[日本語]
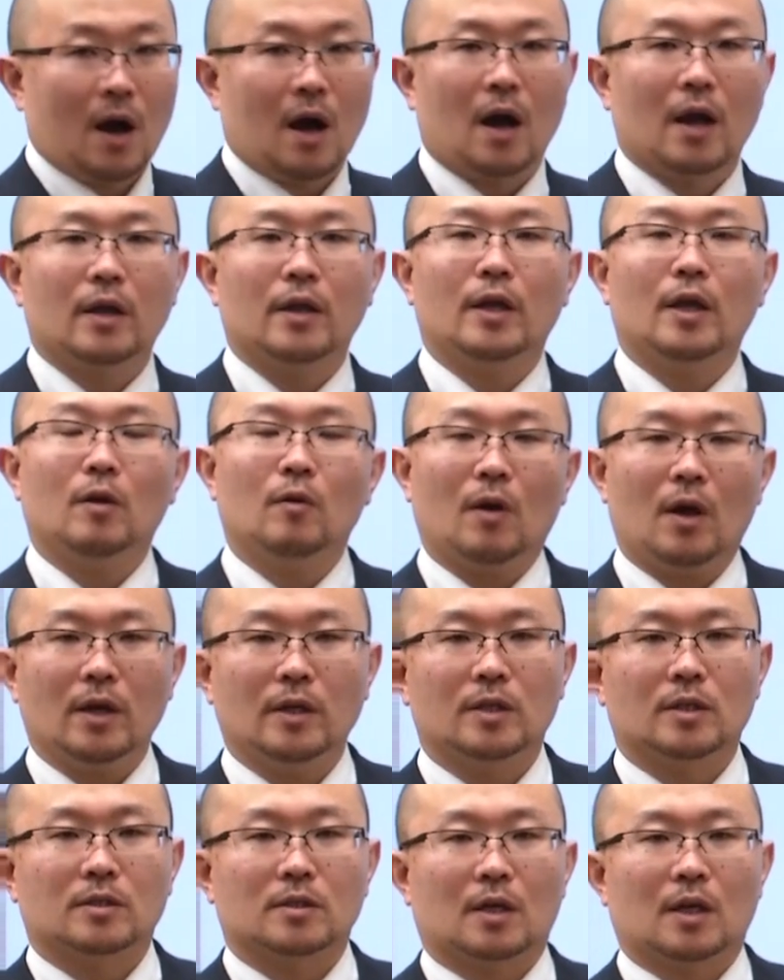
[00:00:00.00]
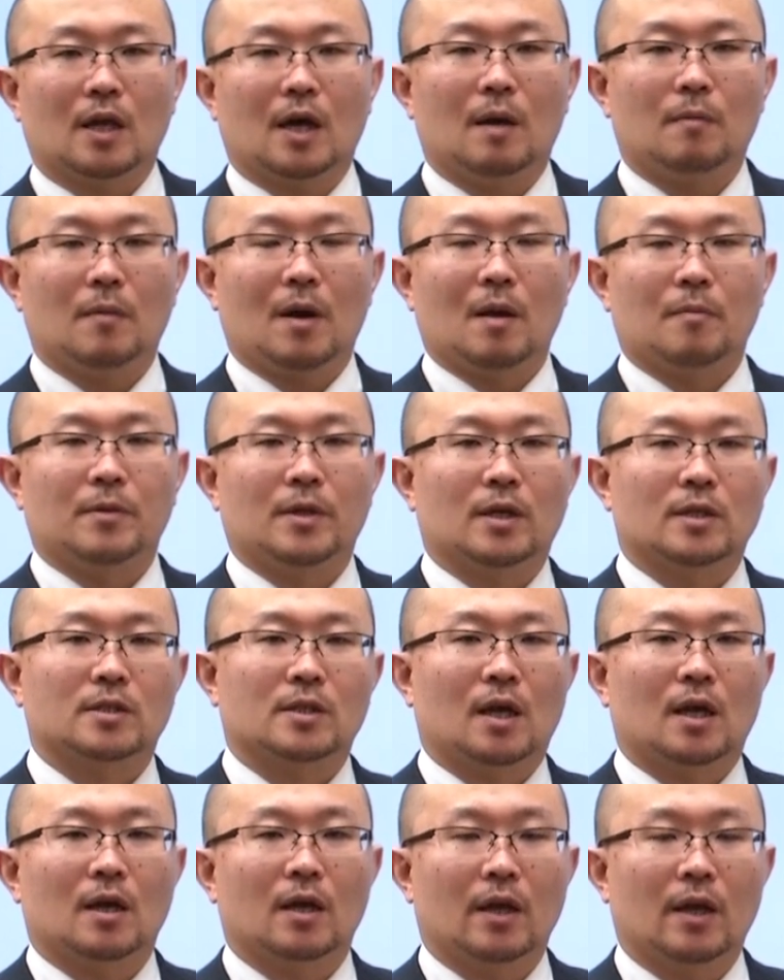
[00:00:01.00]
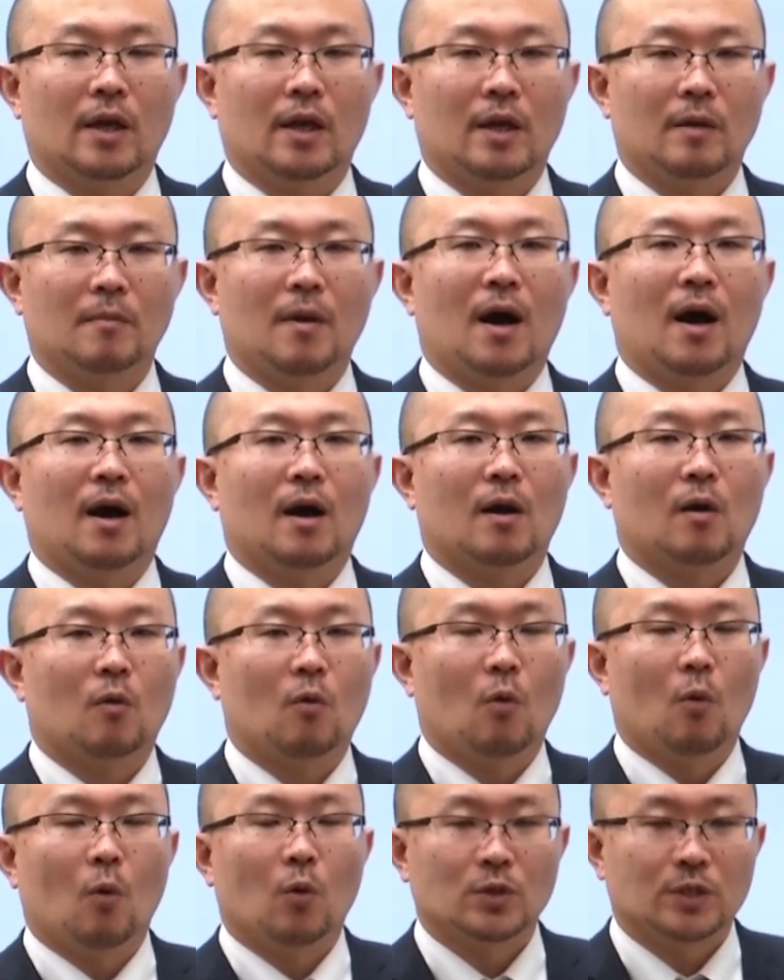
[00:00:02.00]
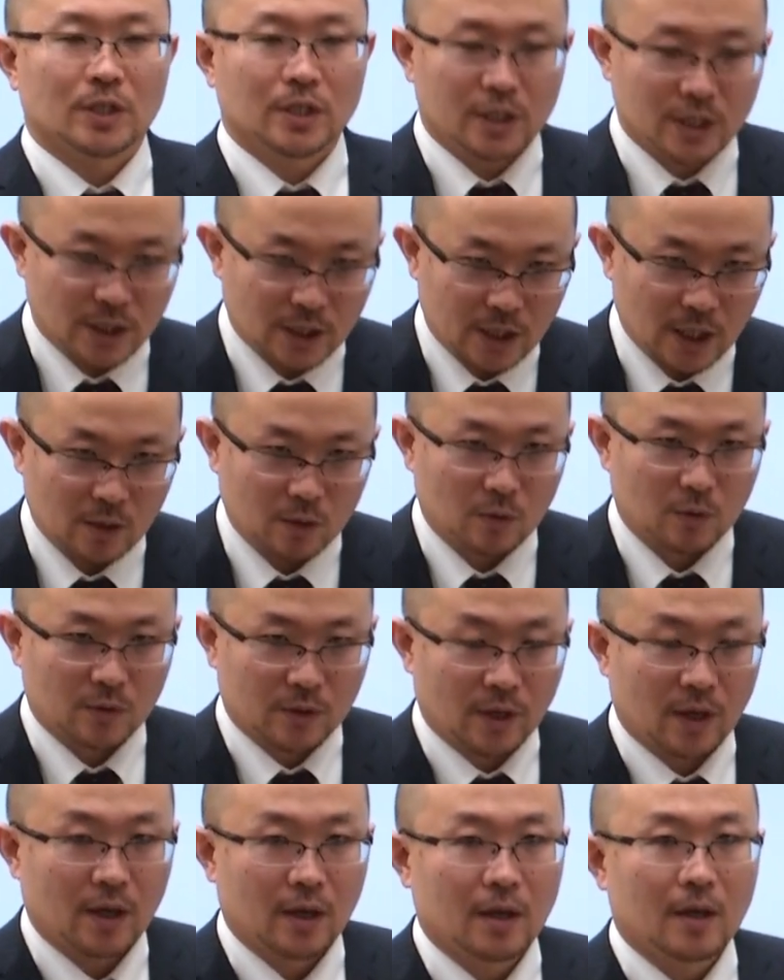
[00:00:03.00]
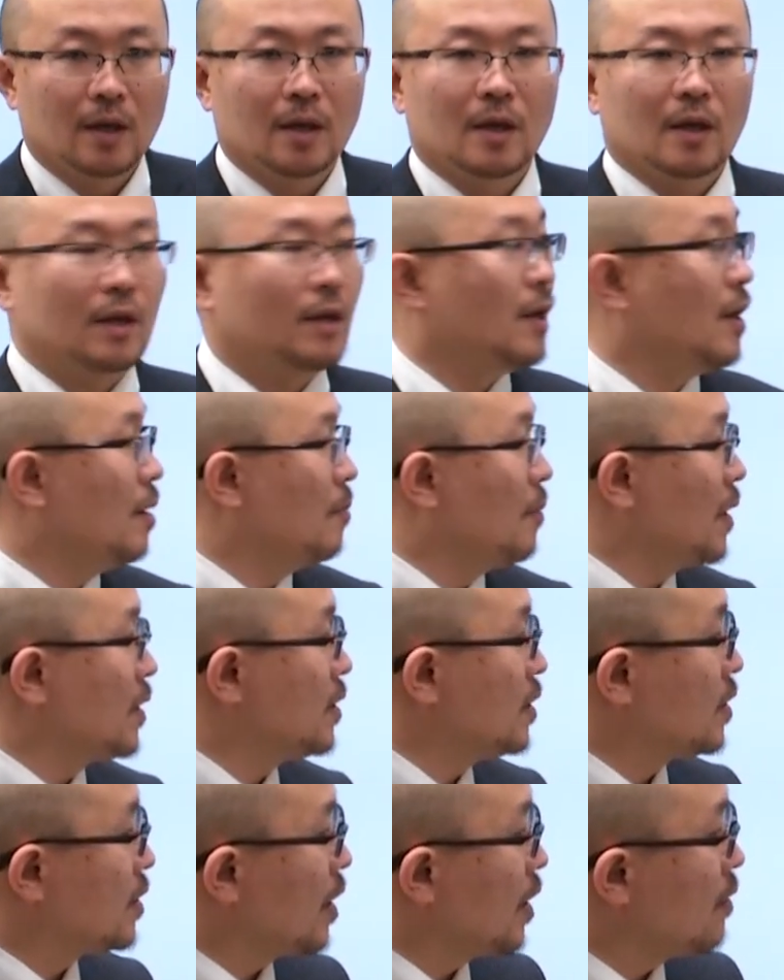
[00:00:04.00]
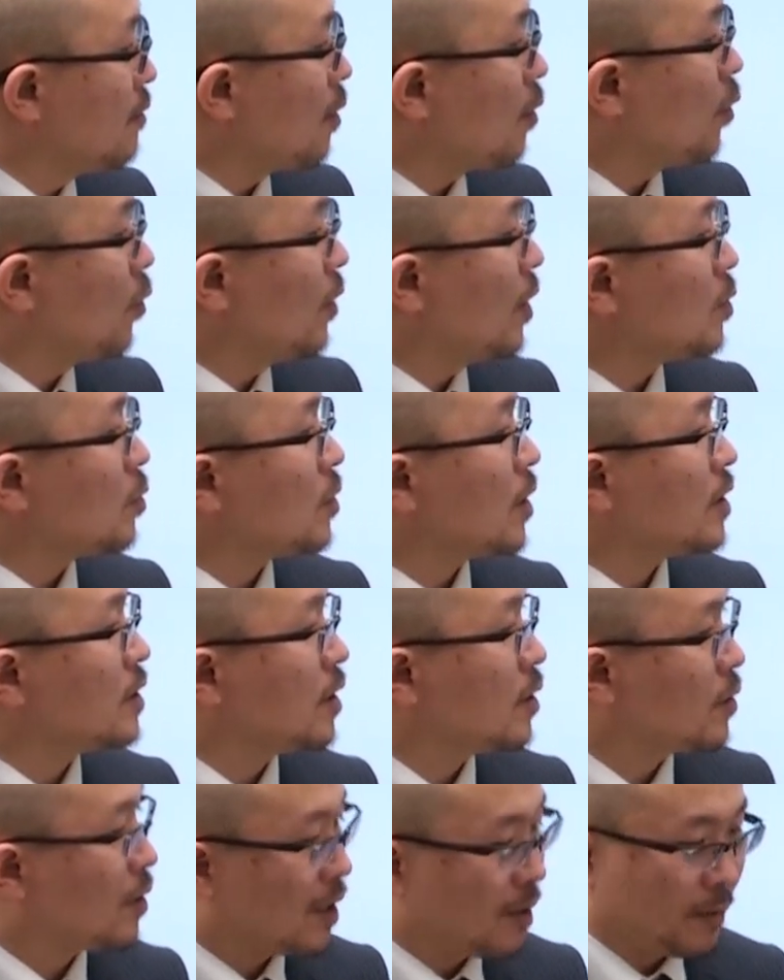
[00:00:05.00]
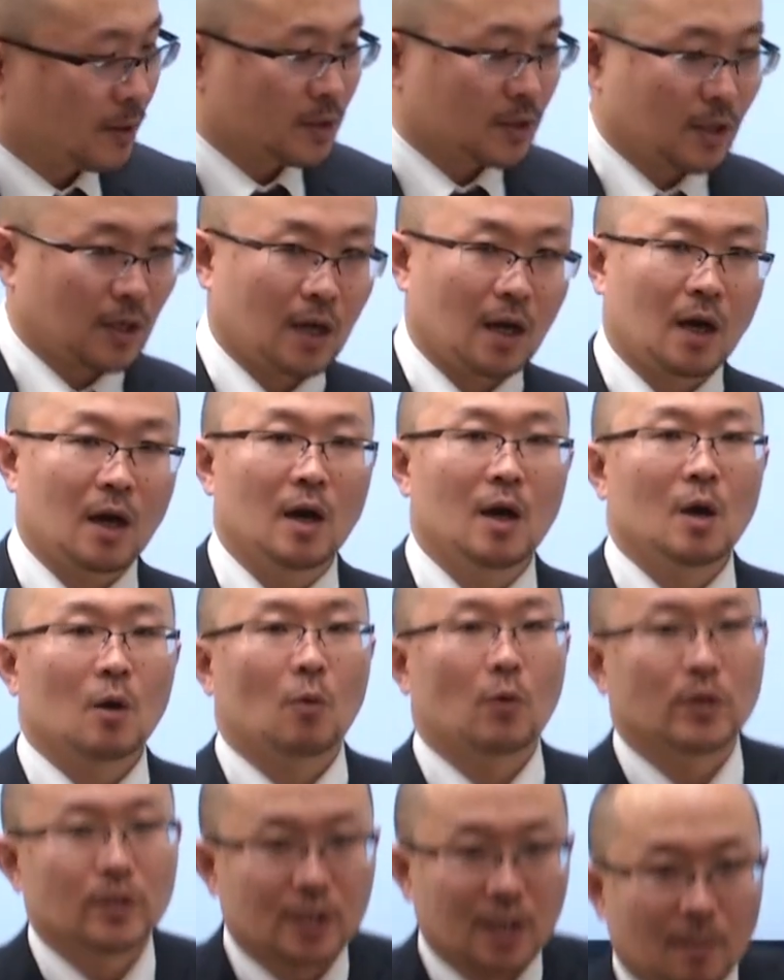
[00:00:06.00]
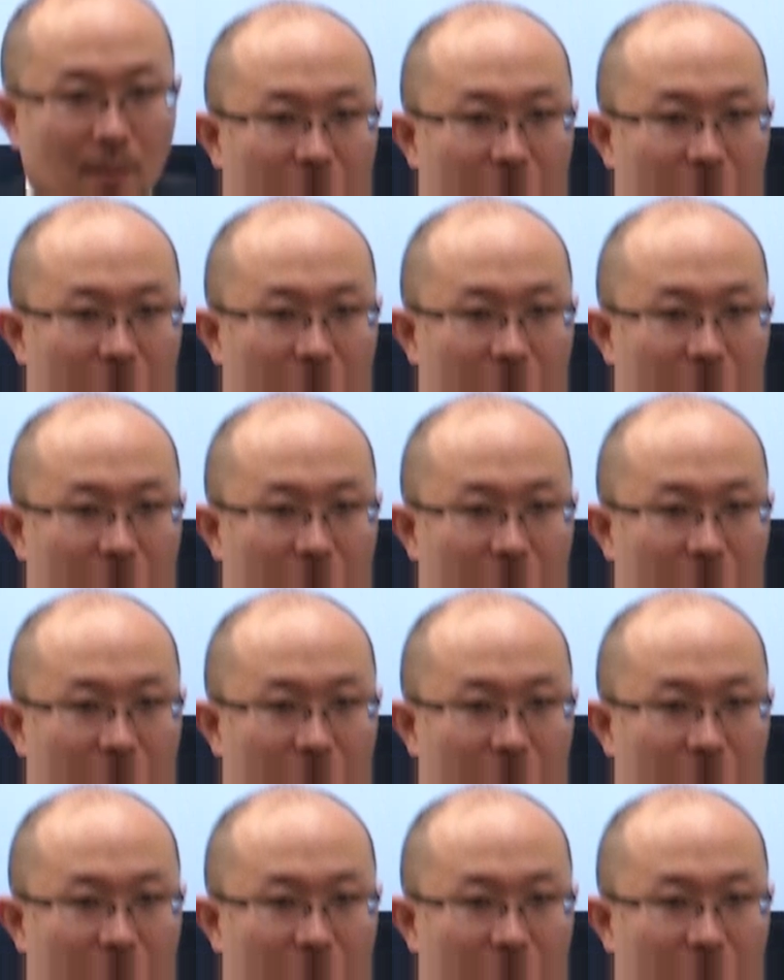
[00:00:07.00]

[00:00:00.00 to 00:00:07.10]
拝礼の拝ですから、皆さん、こうお辞儀してとね、実際にはこの後立ちてとありますから、ひざ